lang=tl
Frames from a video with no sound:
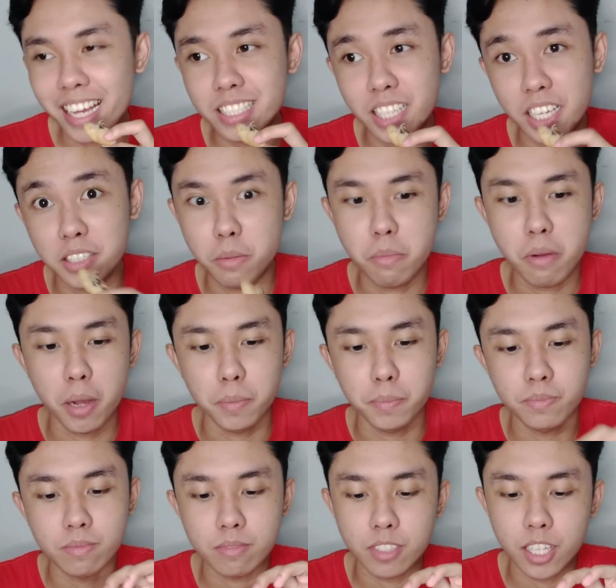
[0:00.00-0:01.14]
Kasi 'di ba?
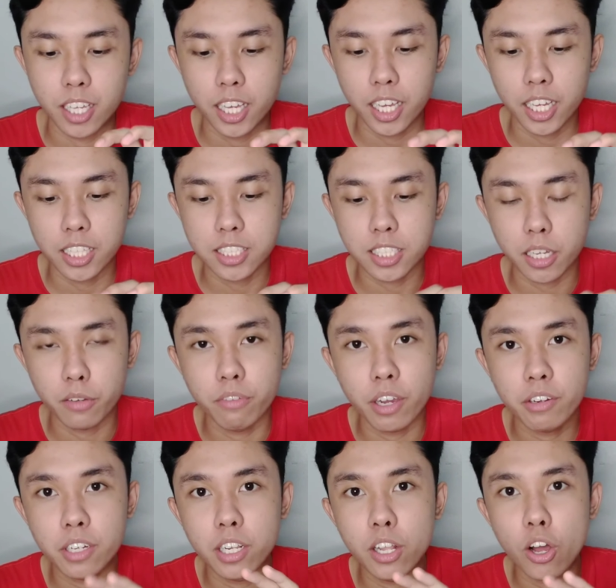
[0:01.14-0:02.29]
It's a
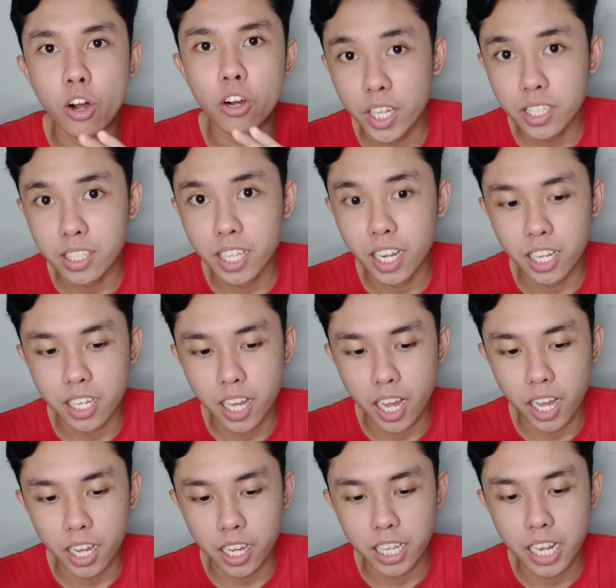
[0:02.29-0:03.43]
very long week
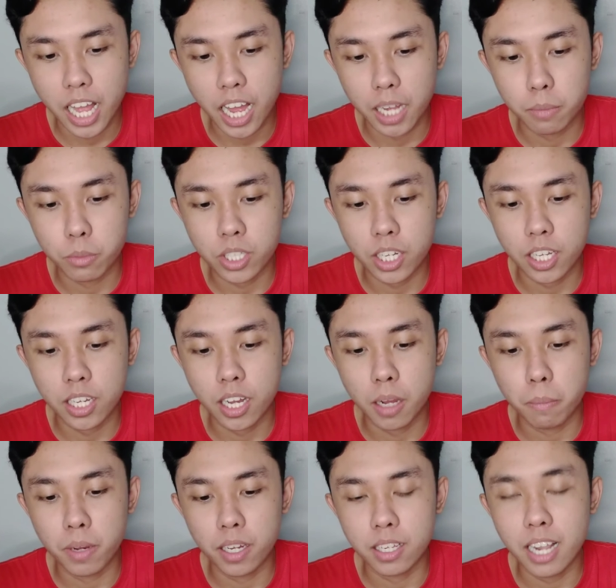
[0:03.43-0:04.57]
talaga. Kailangan mo
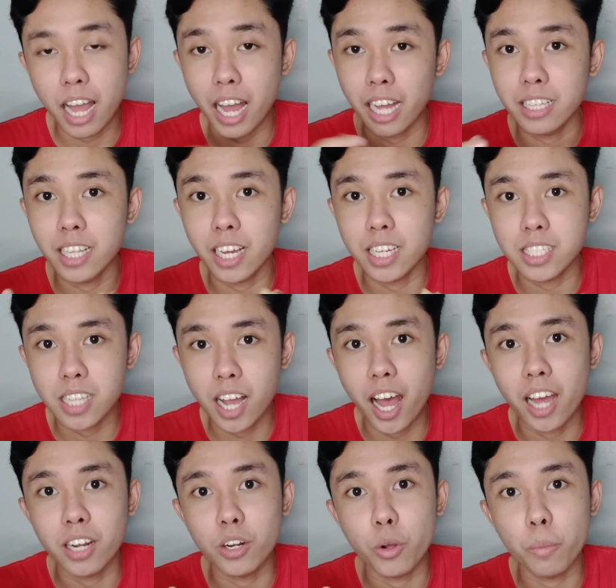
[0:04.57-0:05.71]
talagang maglaan ng isang
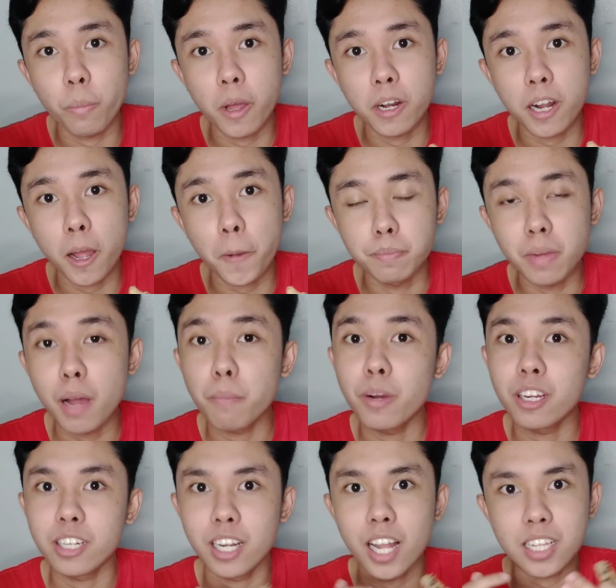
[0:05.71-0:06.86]
araw para
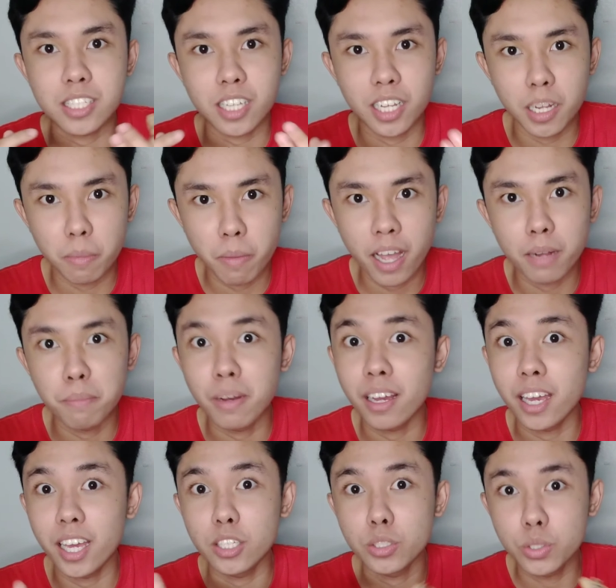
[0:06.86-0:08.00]
makapag-relax ka naman,
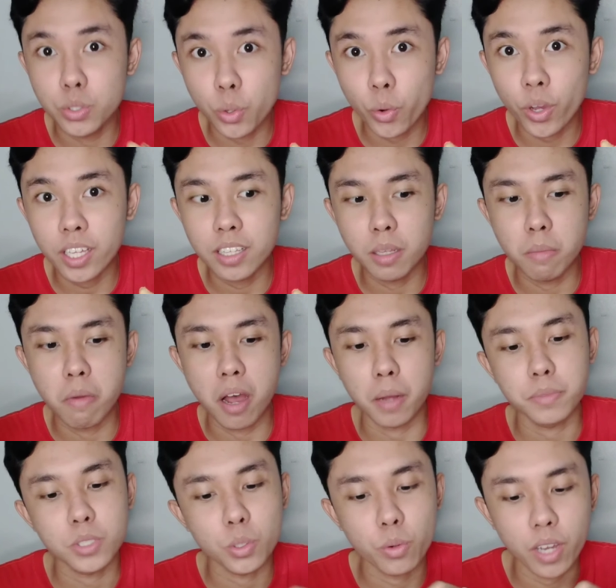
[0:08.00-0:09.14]
mag-enjoy, 'di ba?
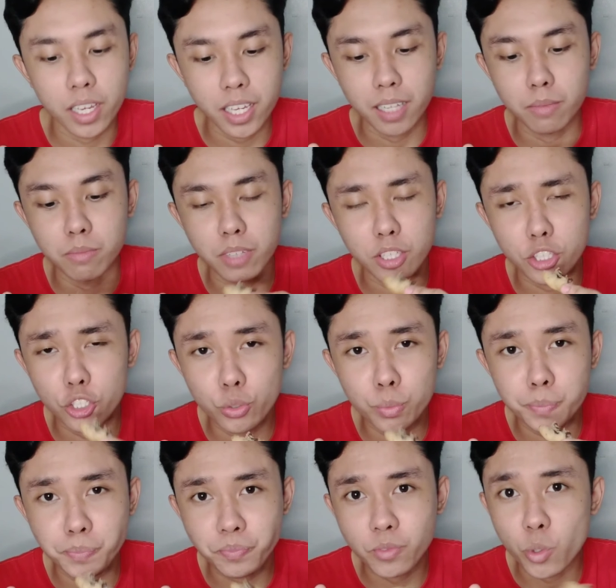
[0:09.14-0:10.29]
So ayan, ito
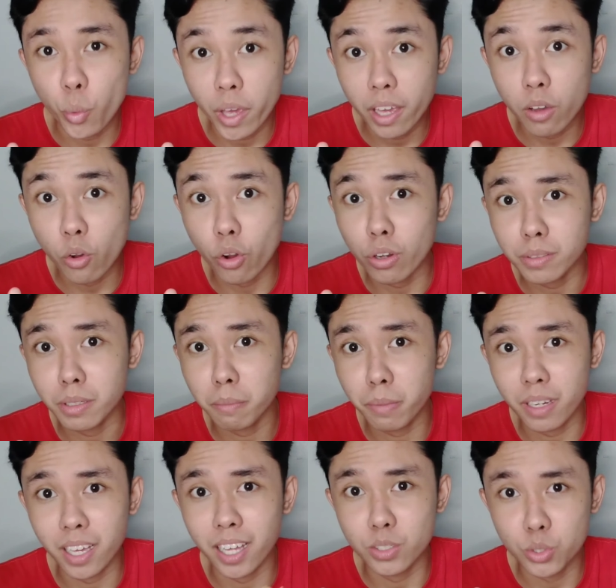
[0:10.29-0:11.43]
yung way ko ng
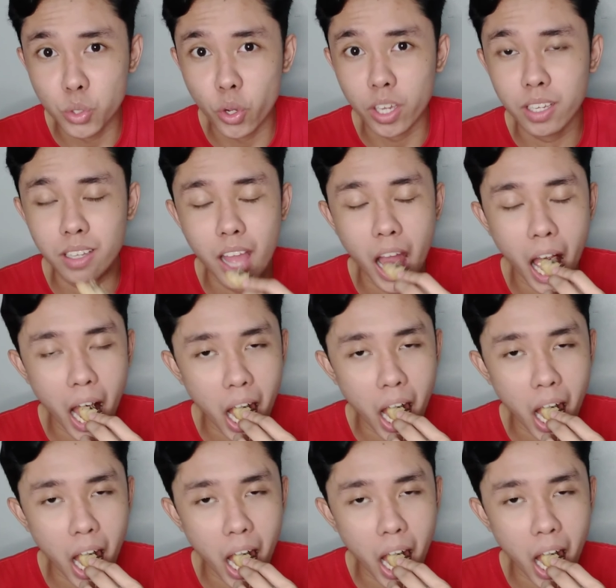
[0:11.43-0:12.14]
pag-enjoy